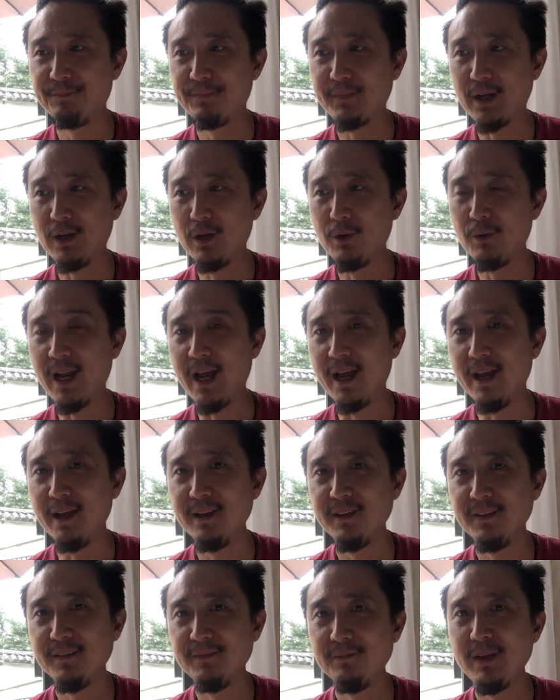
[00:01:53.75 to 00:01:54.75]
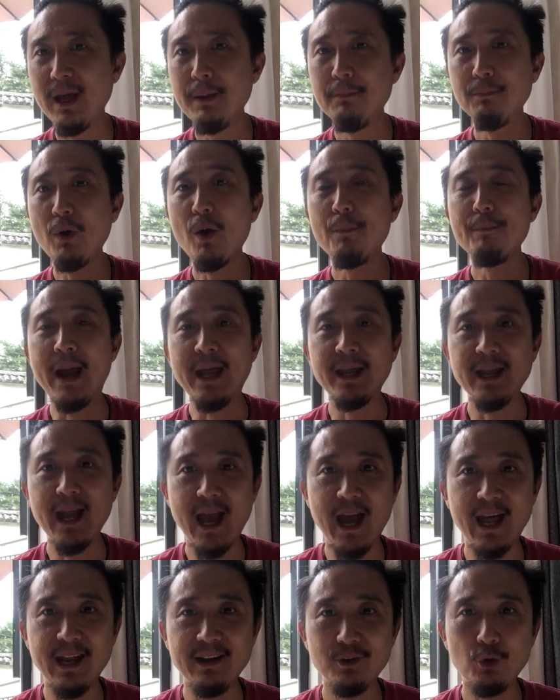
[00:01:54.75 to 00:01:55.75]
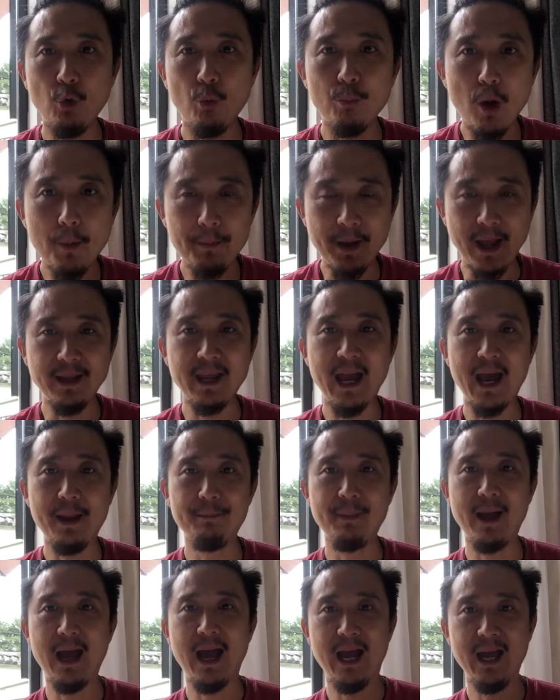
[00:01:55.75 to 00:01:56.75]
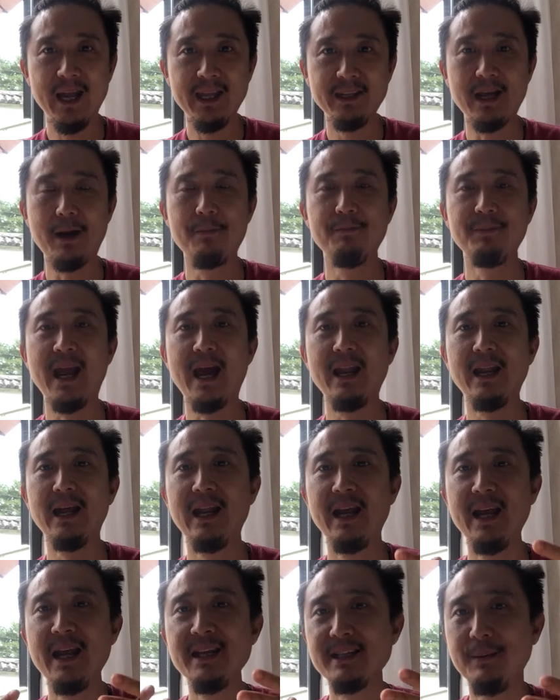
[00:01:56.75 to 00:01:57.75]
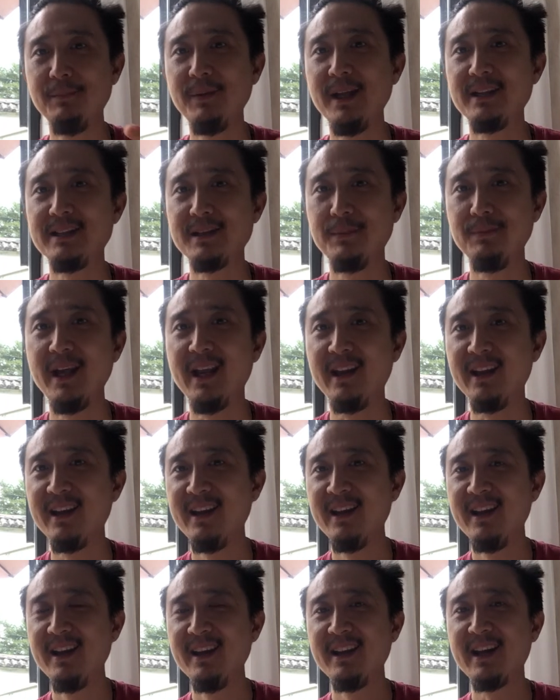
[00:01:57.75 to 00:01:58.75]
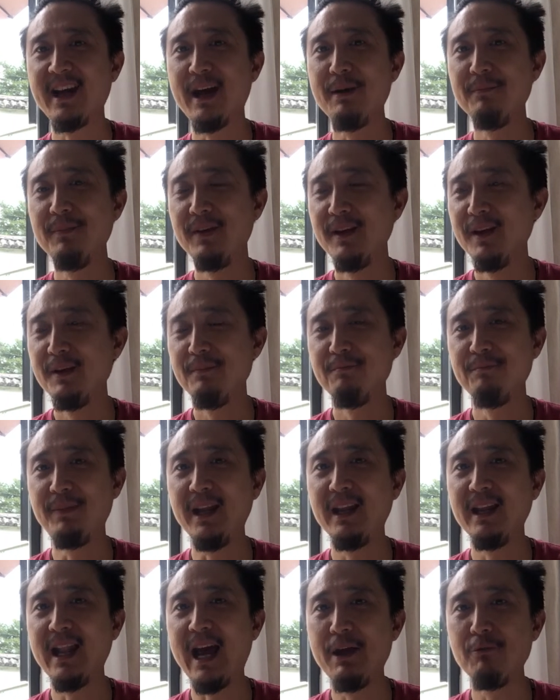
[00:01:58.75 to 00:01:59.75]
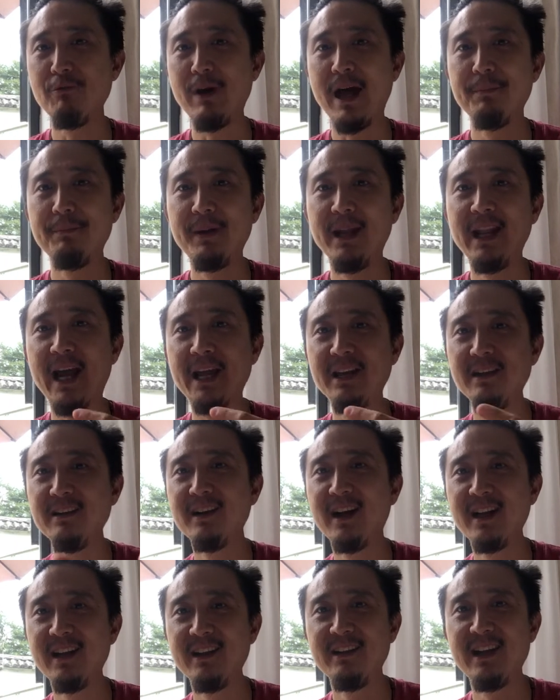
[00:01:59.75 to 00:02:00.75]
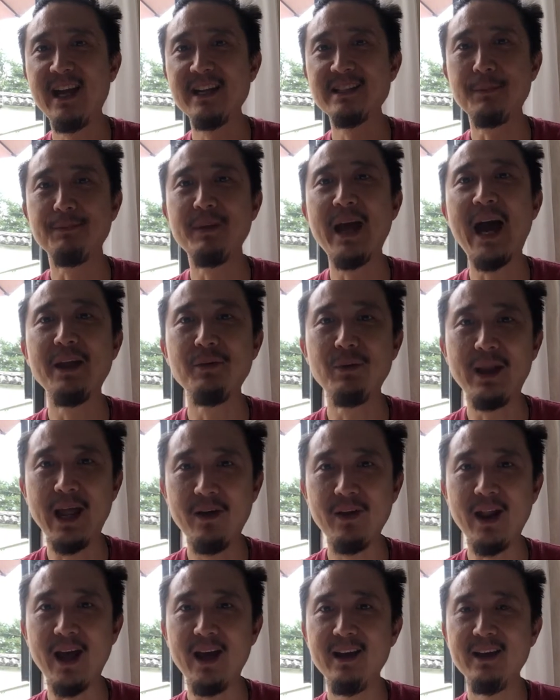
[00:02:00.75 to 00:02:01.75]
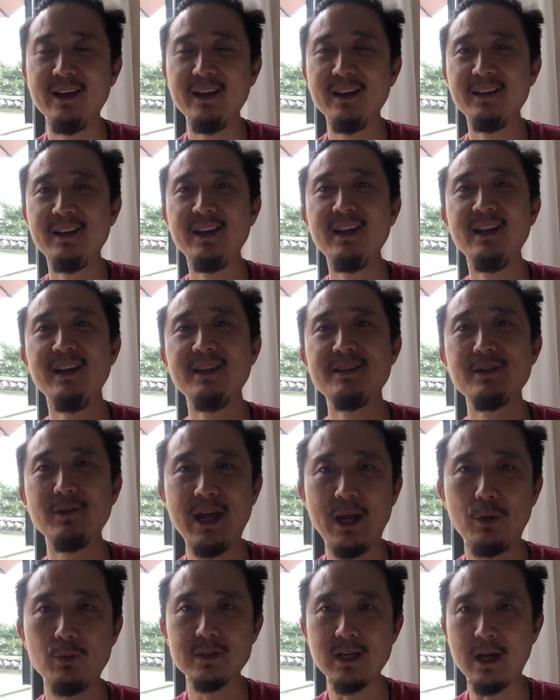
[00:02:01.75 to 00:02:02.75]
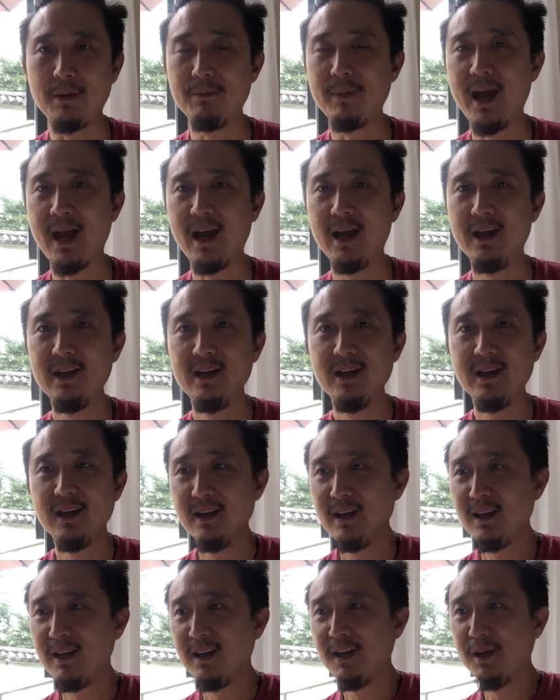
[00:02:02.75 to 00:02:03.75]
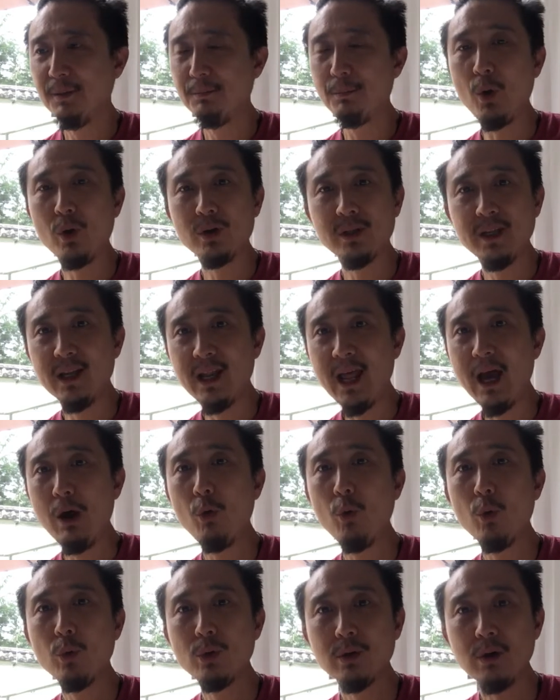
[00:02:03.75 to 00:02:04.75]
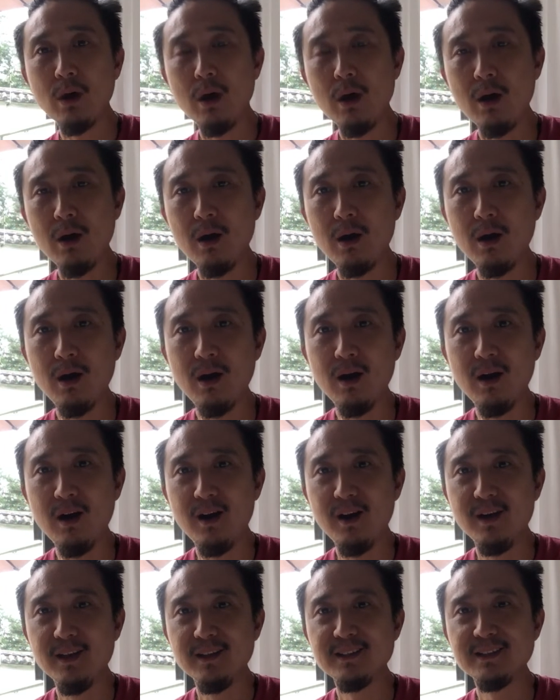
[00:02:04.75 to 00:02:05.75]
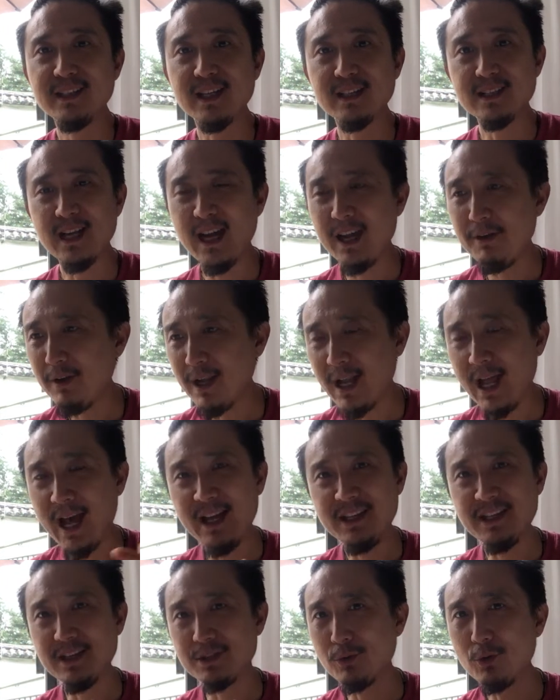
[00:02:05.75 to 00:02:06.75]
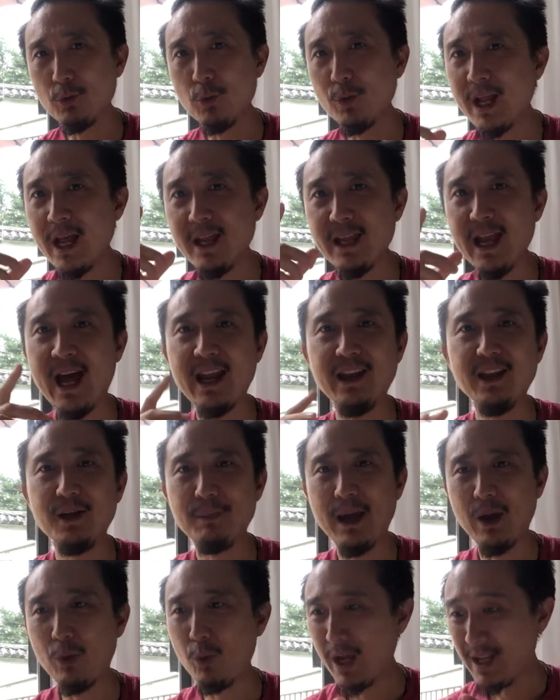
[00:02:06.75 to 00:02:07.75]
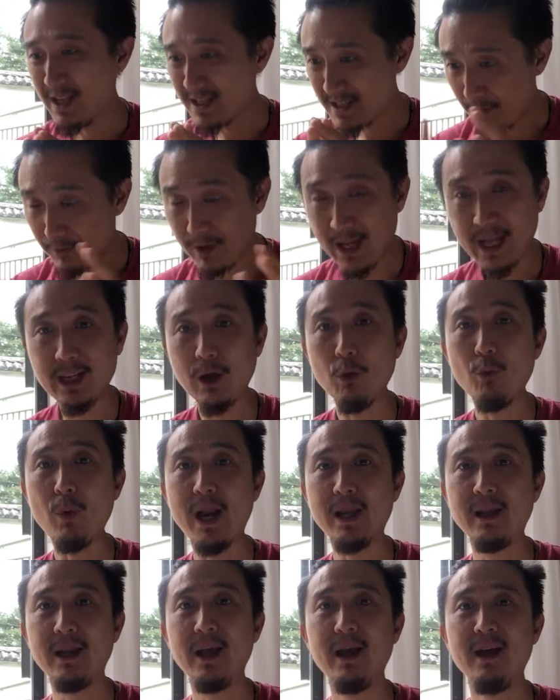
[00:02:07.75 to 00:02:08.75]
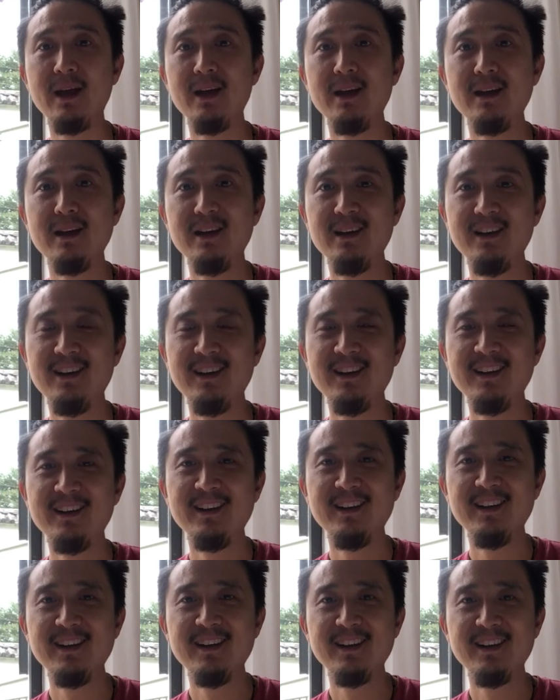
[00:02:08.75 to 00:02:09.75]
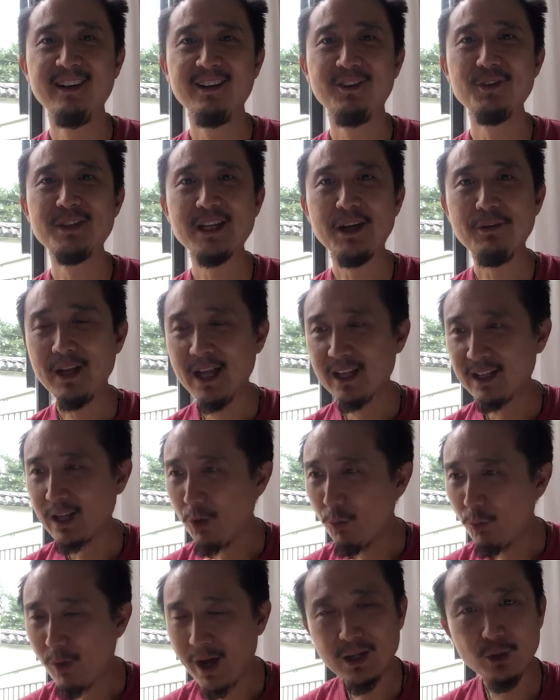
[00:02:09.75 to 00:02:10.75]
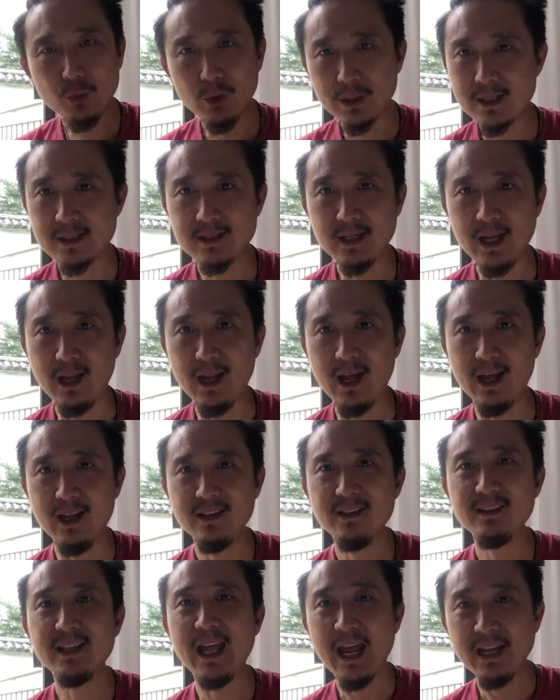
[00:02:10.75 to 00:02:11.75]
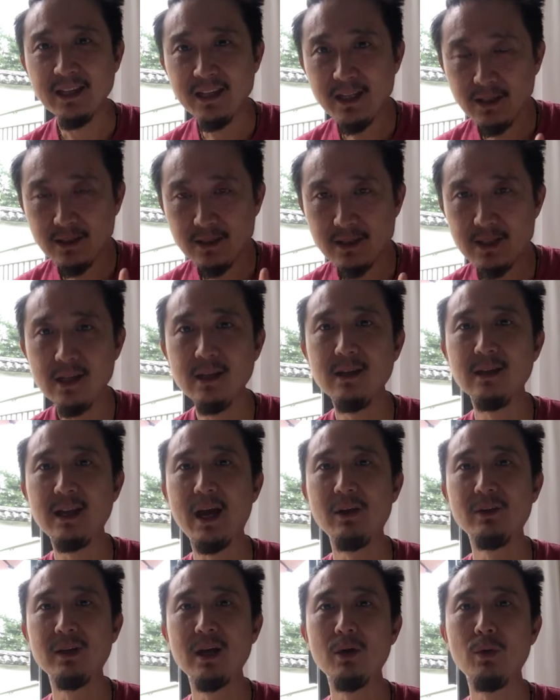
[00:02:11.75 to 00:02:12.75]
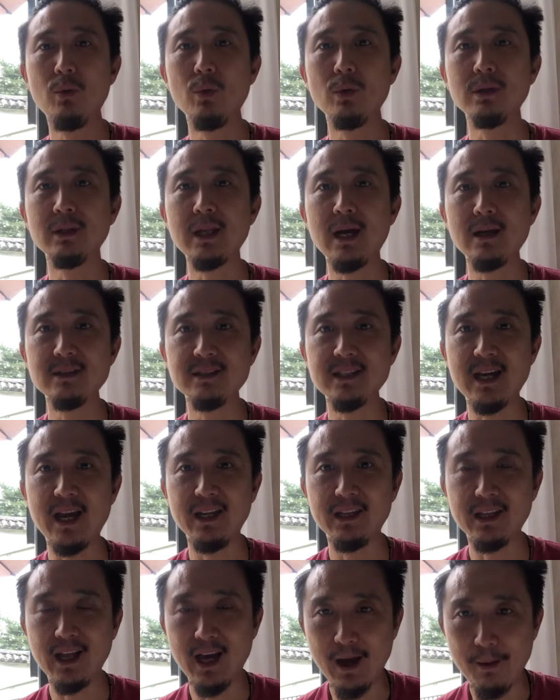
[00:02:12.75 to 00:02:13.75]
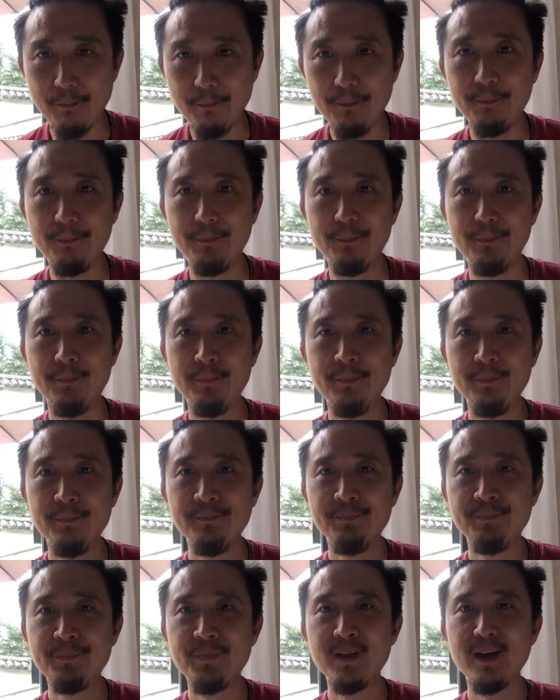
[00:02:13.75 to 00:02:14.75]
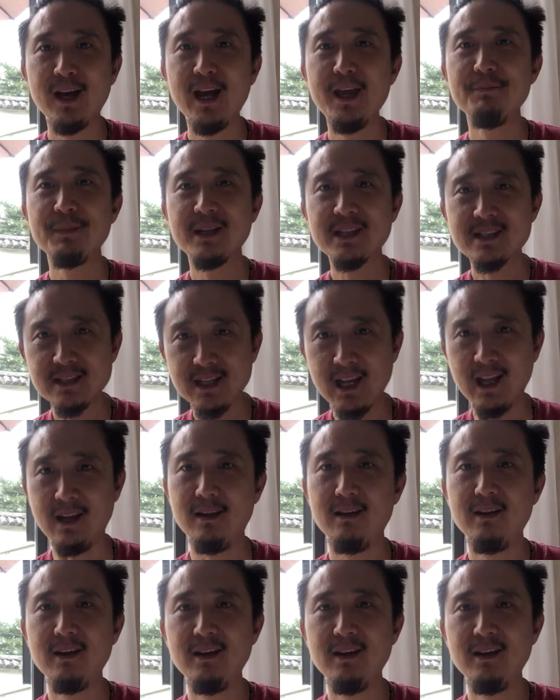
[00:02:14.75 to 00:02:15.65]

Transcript: เขาเรียกว่าอะไรได้มอบหมายงานถูกมอบหมายงานมาให้ทำงานอะไรให้สำเร็จนะครับเป็นรายวันเป็นรายเดือนรายสัปดาห์อยู่แล้วล่ะที่เจ้านายสั่งมาปกติแล้วคุณก็จะใช้เวลาอย่างเช่นว่าคุณได้งานหนึ่งมาคุณอาจจะใช้เวลาทั้งวันไงฮะคุณใช้เวลาทั้งวันกว่าจะเสร็จอะแต่ที่จริงแล้วถ้าคุณตั้งใจทำให้มันเสร็จ